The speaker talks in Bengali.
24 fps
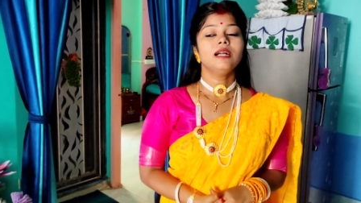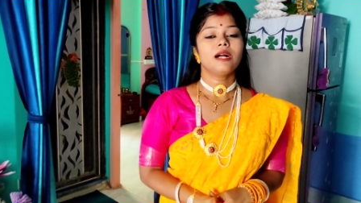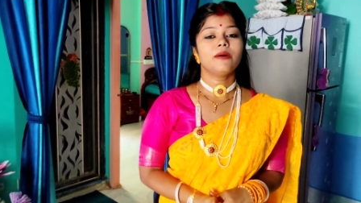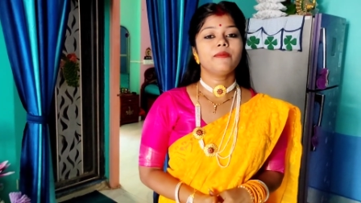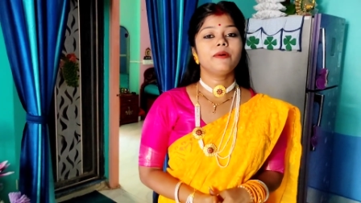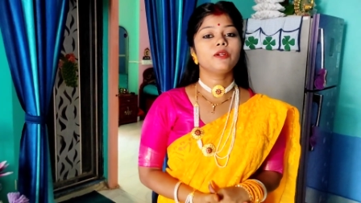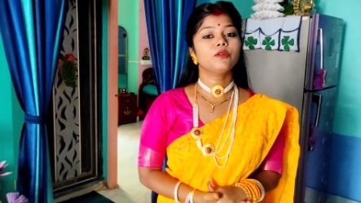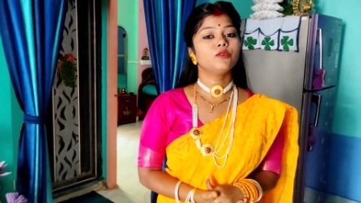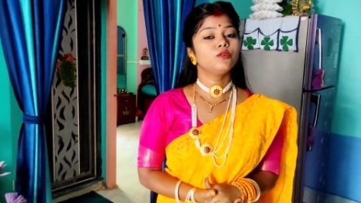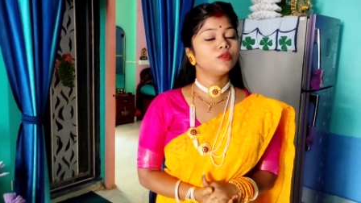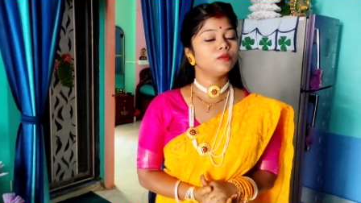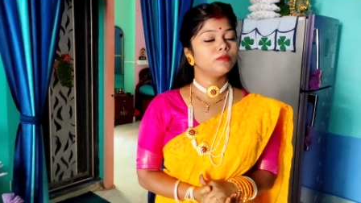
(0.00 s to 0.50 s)

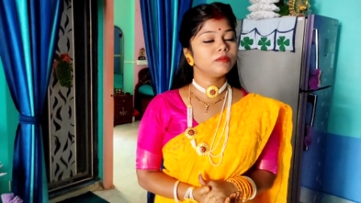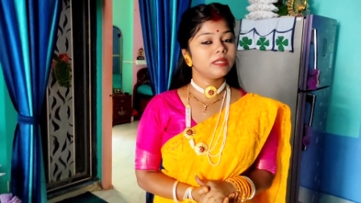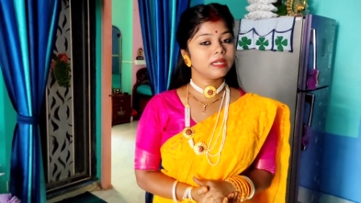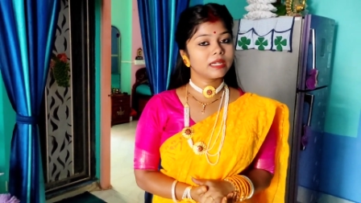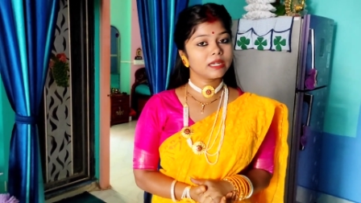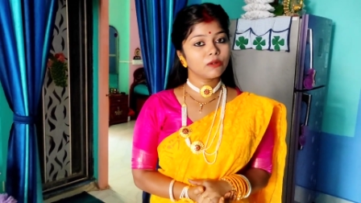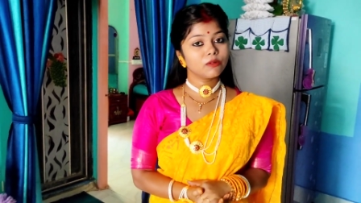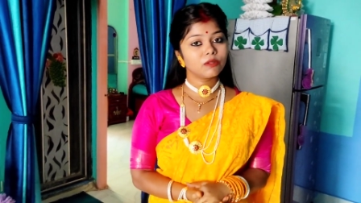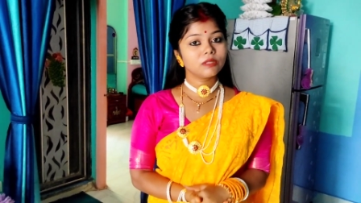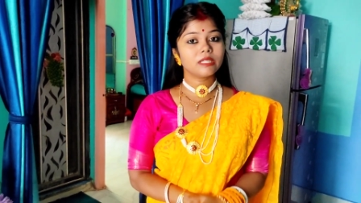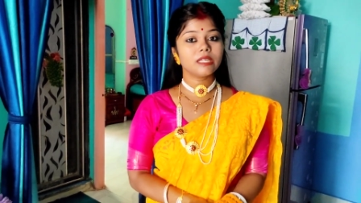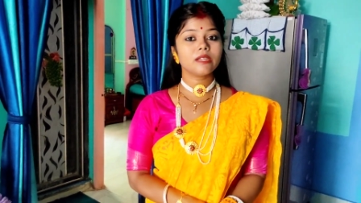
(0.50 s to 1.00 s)
আমার ঘুম
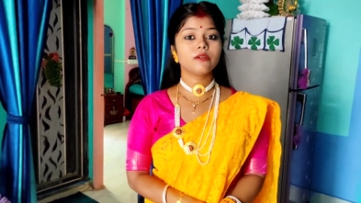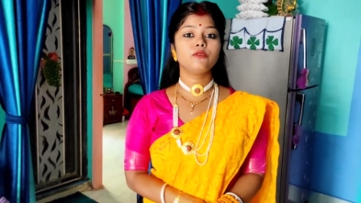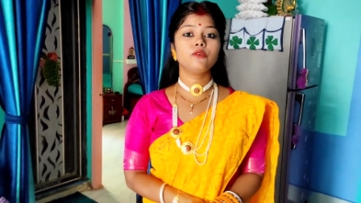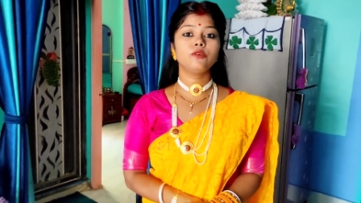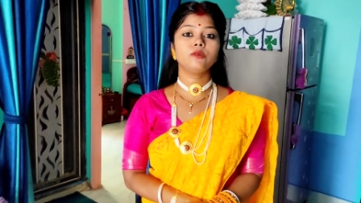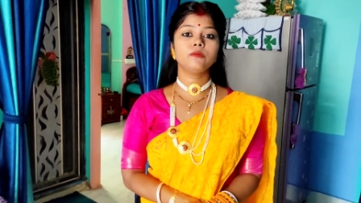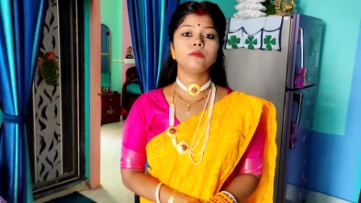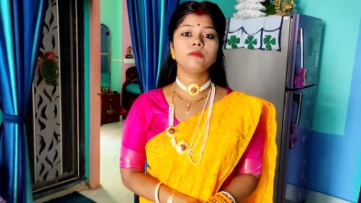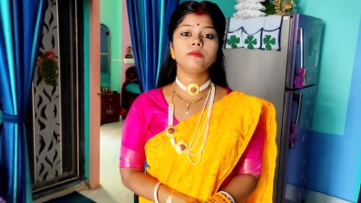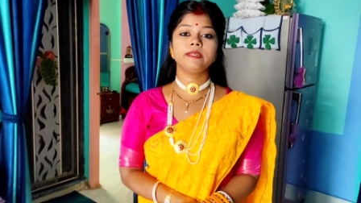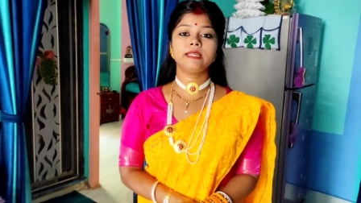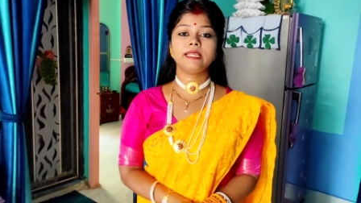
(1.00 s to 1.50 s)
থেকে উঠতে
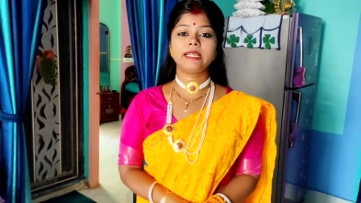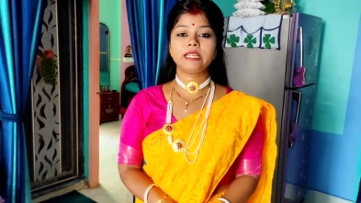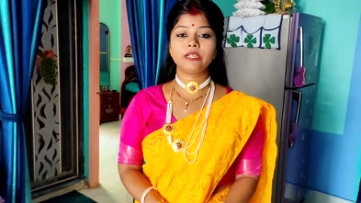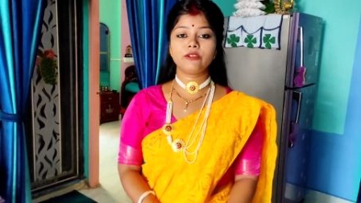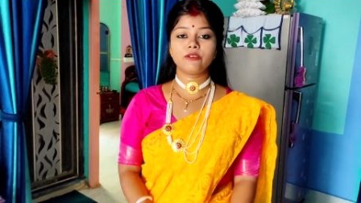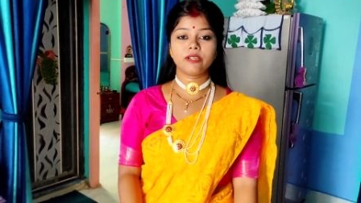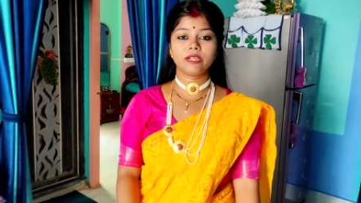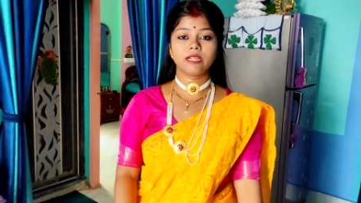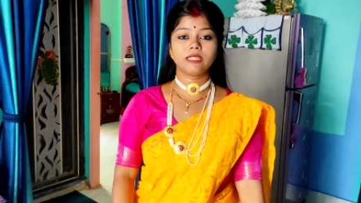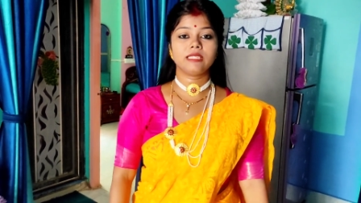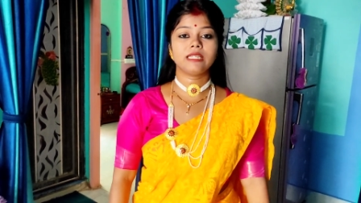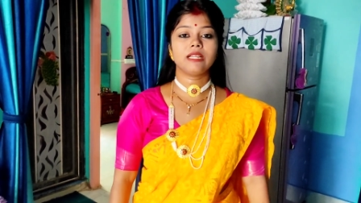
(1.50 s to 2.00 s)
খুব লেট
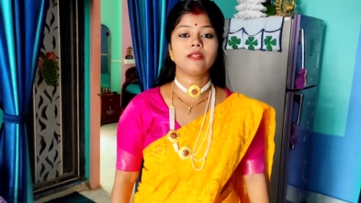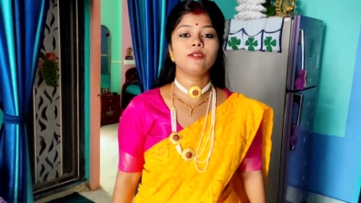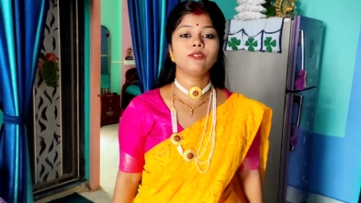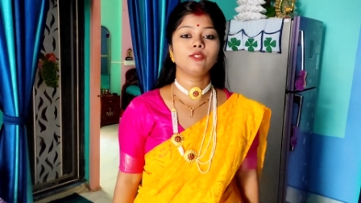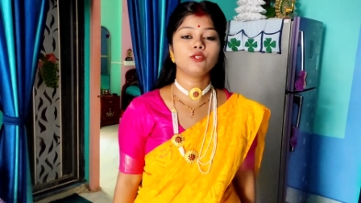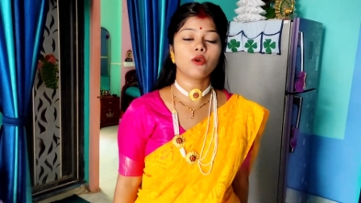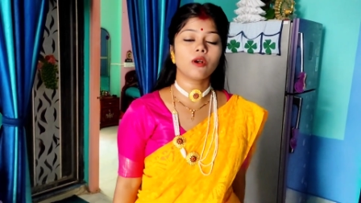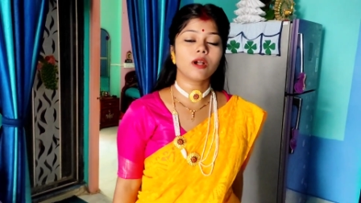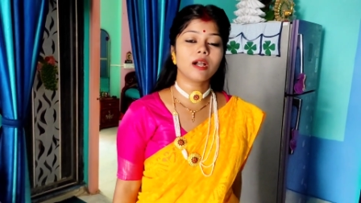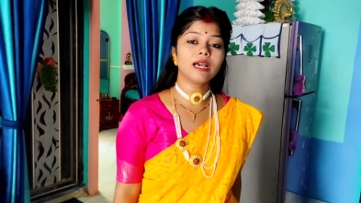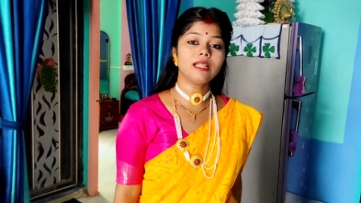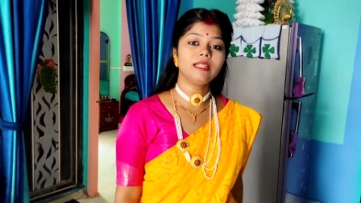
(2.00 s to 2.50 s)
হয়ে গেছে মানে
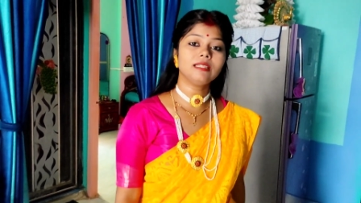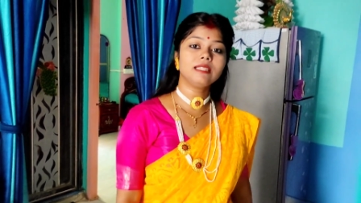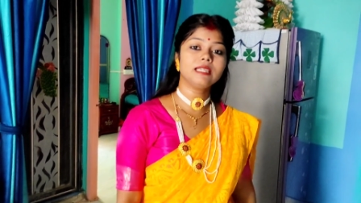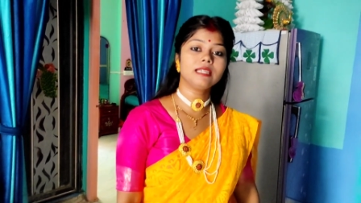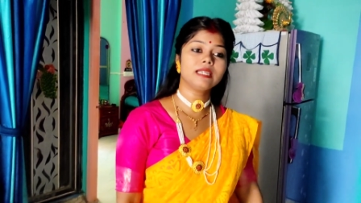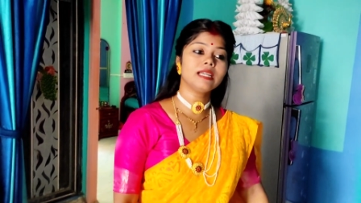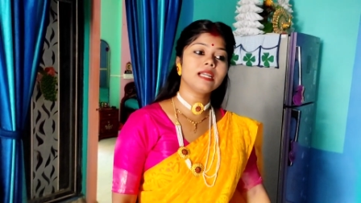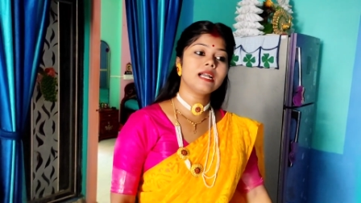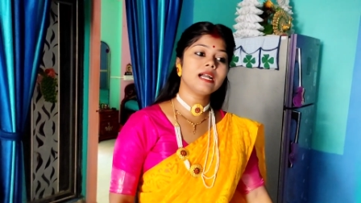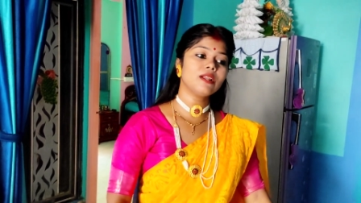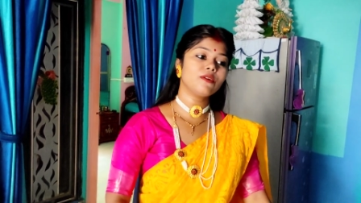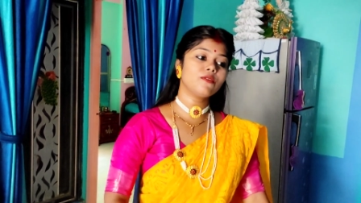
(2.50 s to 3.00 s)
সকাল
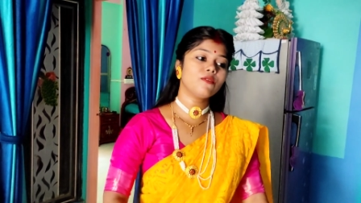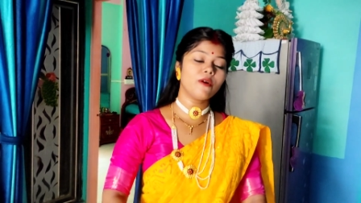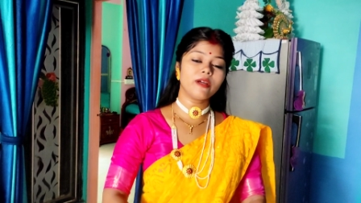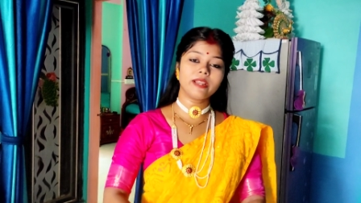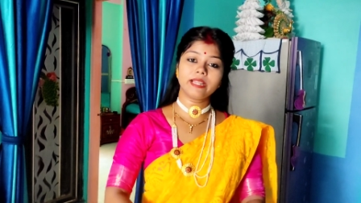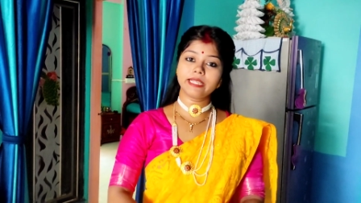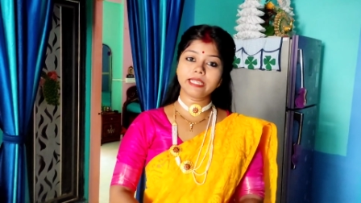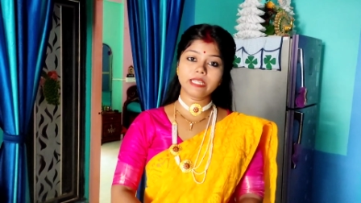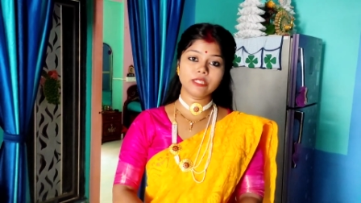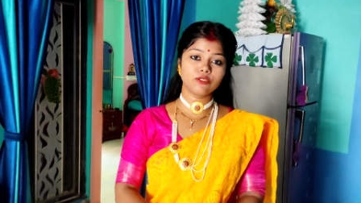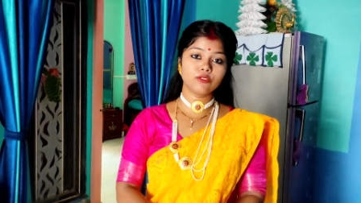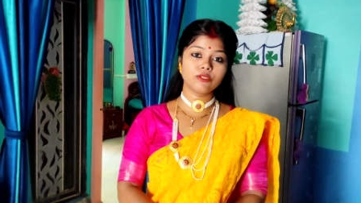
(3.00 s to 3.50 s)
থেকে আরও
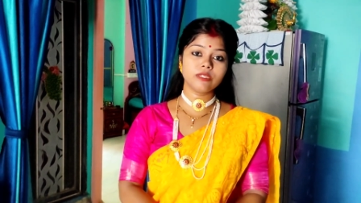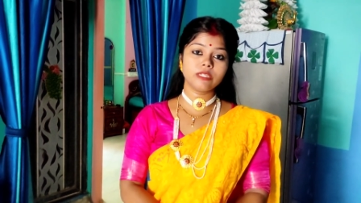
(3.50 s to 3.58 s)
অনেক কিছু